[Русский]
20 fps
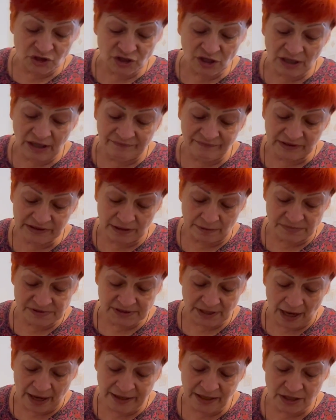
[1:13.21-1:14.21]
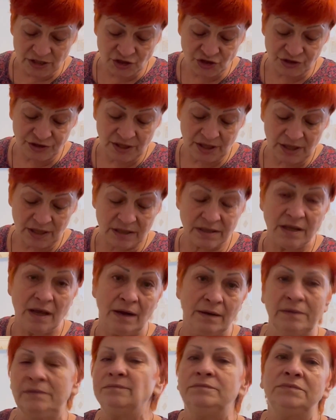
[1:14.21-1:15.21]
жили в этом страхе 4
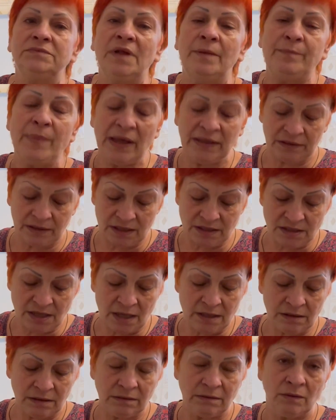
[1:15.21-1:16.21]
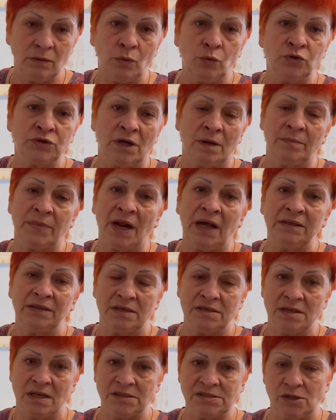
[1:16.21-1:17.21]
дня. На пятый день утром
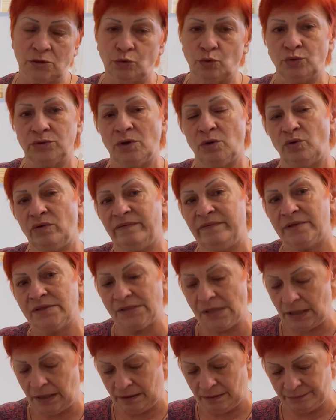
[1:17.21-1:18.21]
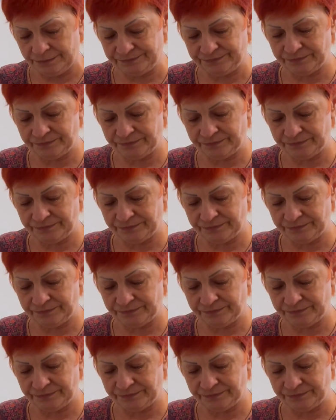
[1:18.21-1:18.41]
рано нас оттуда увезли.